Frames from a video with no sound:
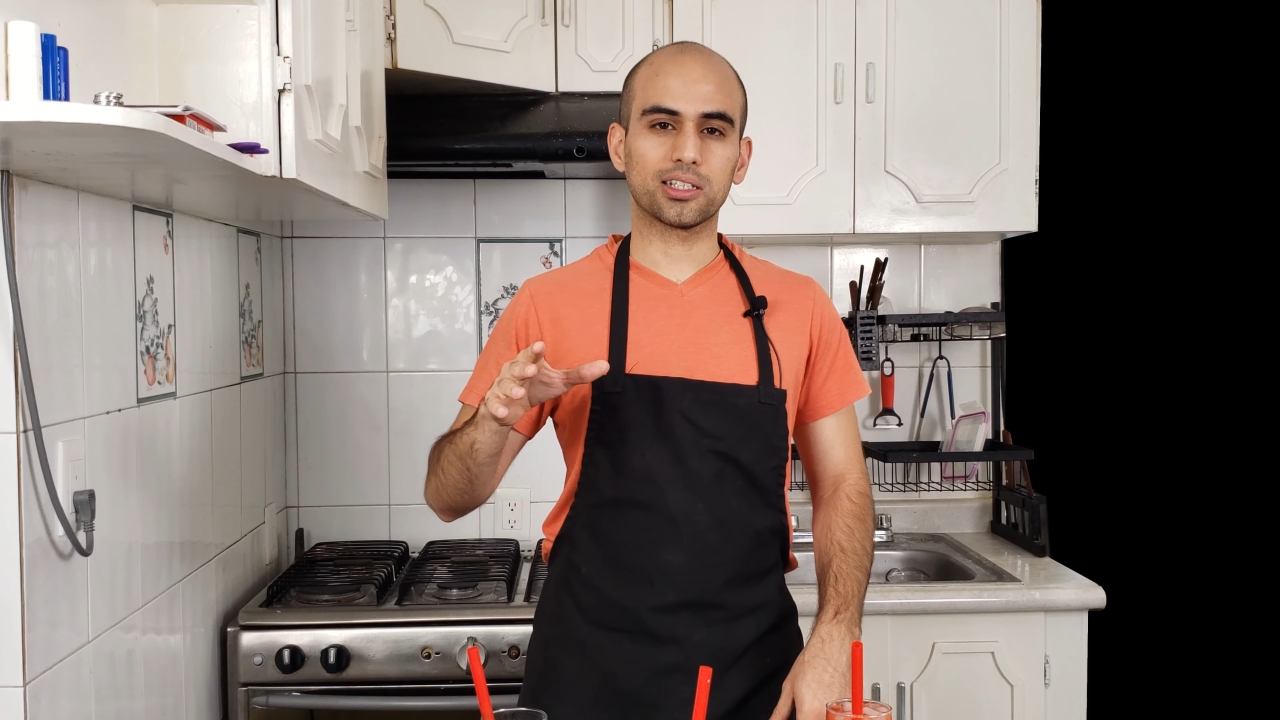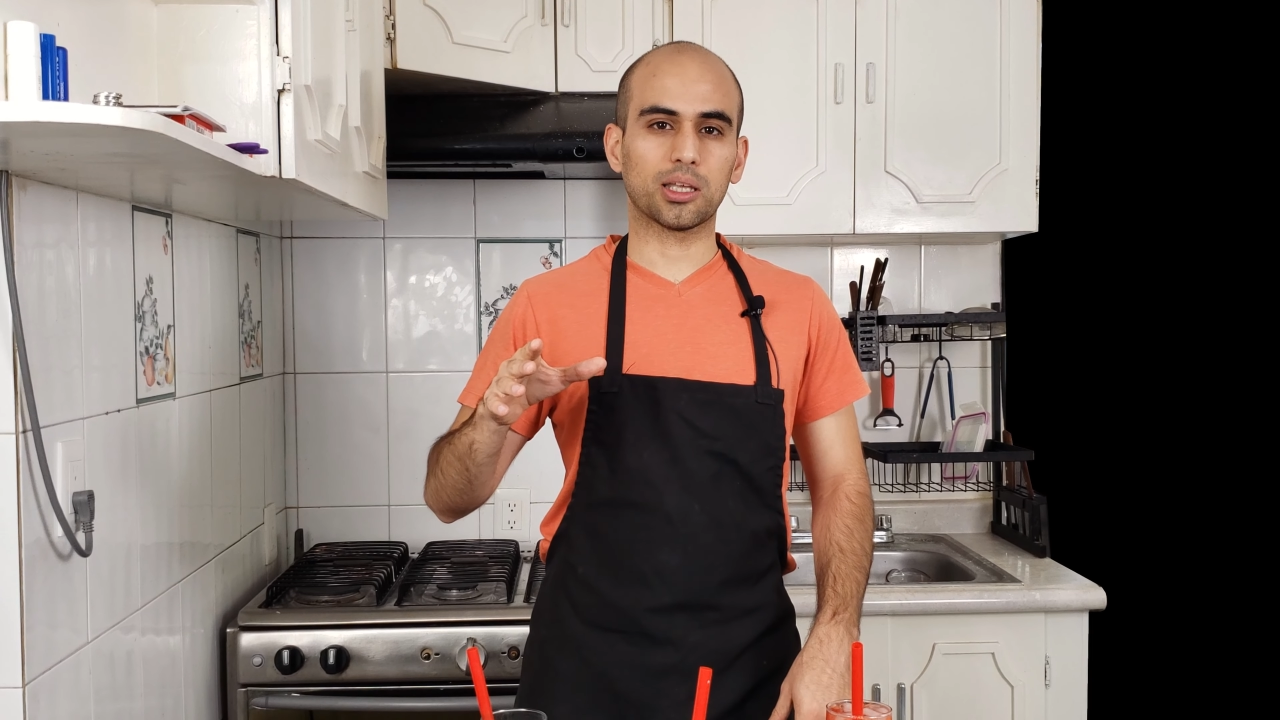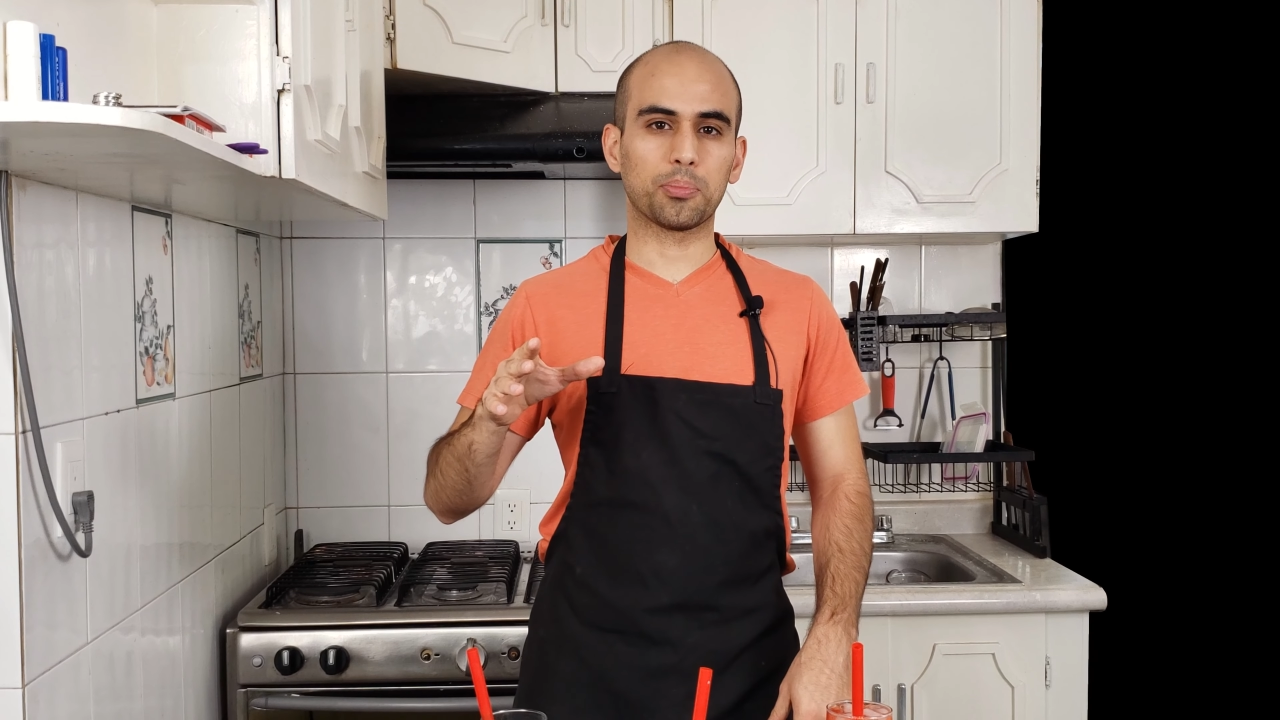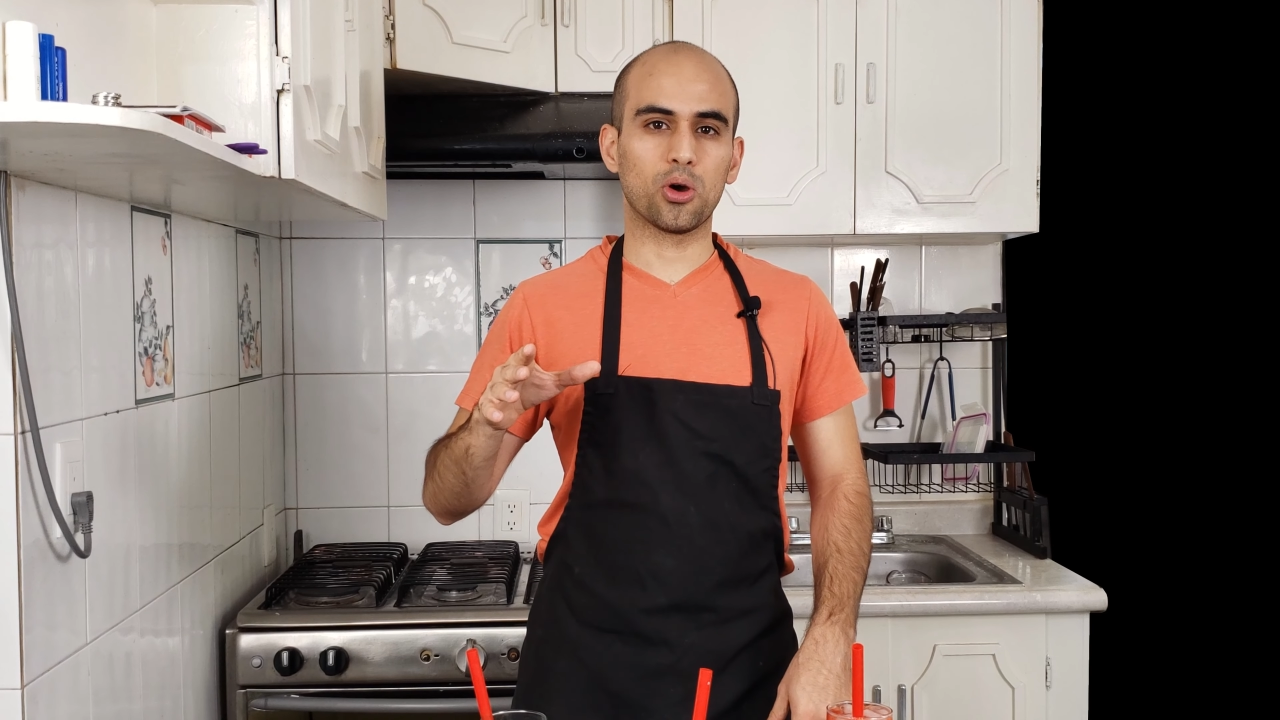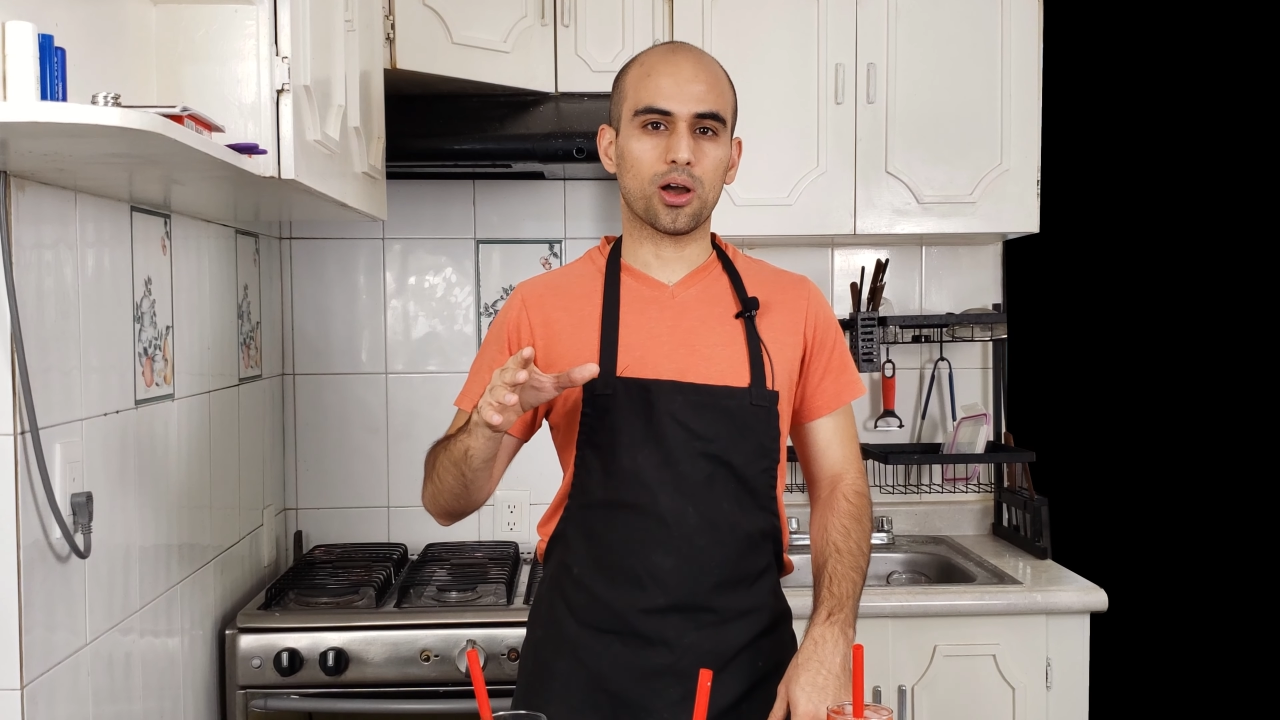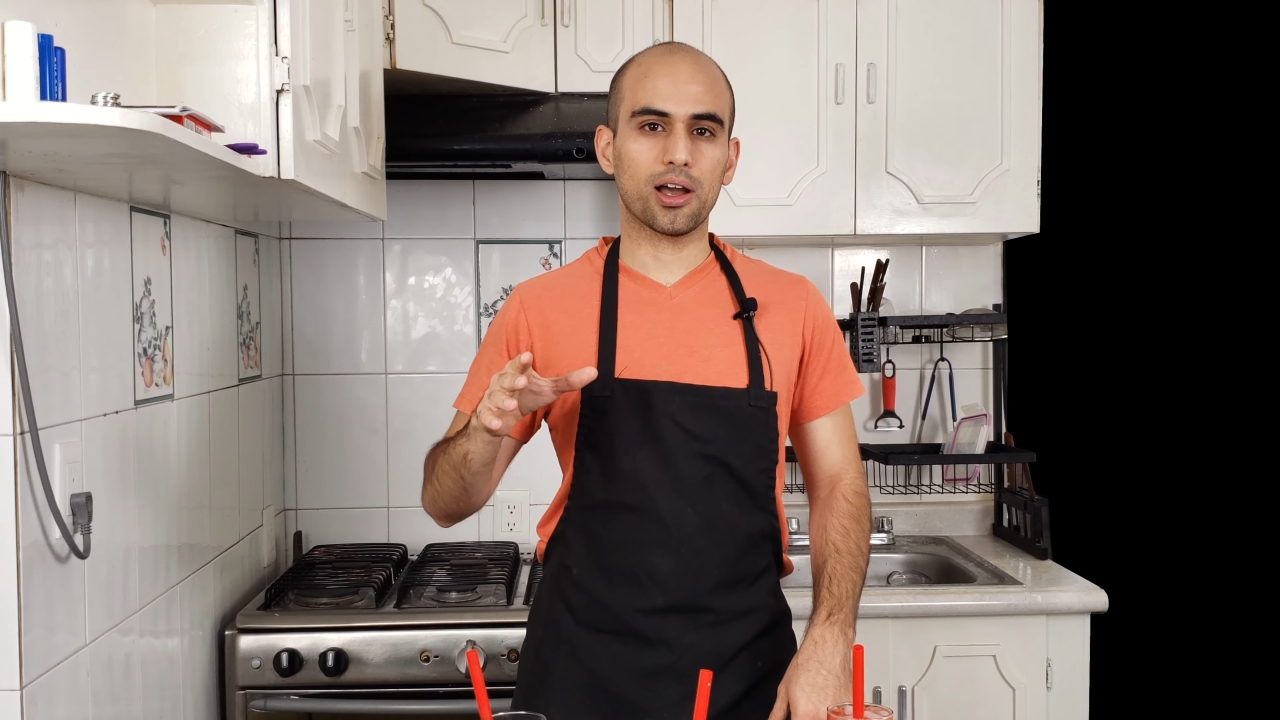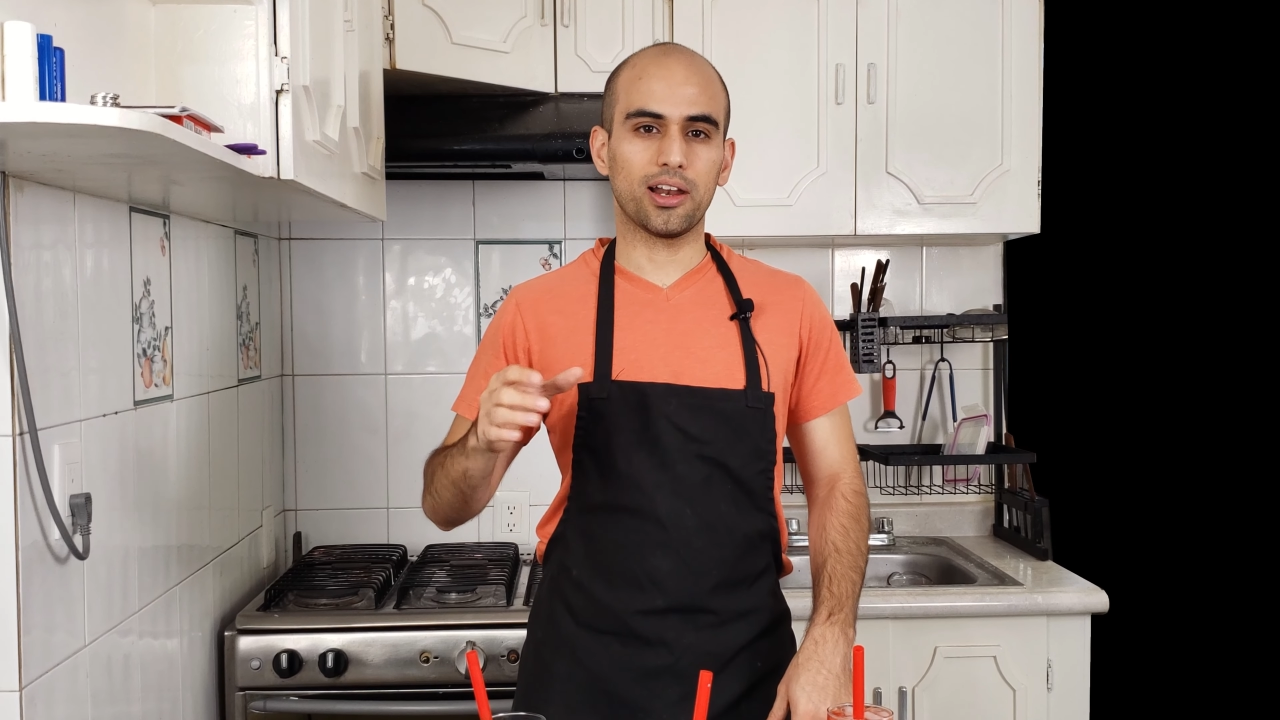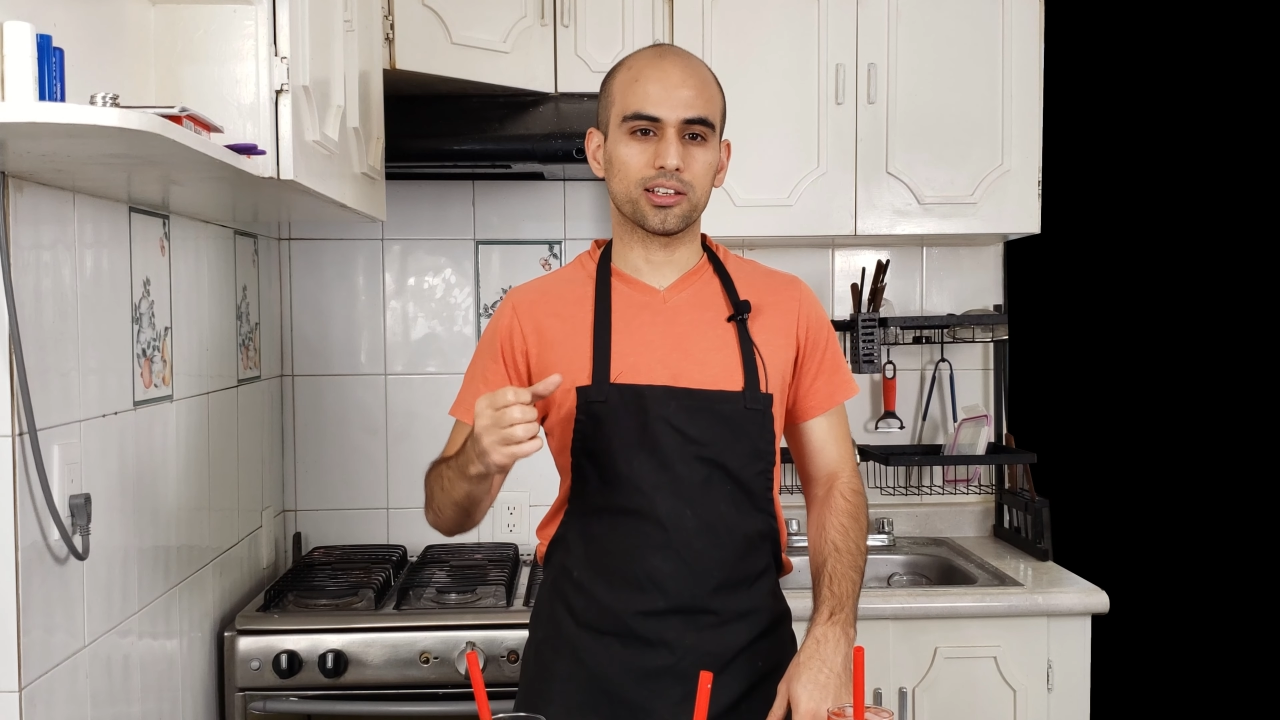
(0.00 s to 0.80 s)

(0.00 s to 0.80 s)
tapioca y le